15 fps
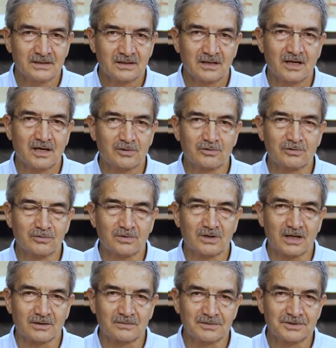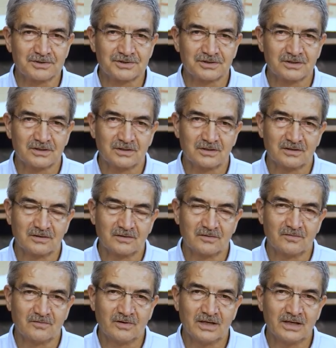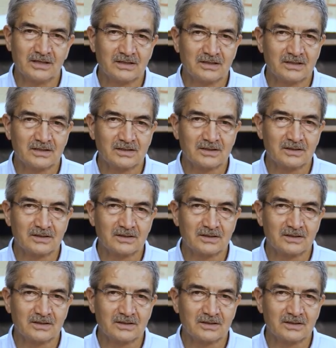Harun'u bırakmış ve e,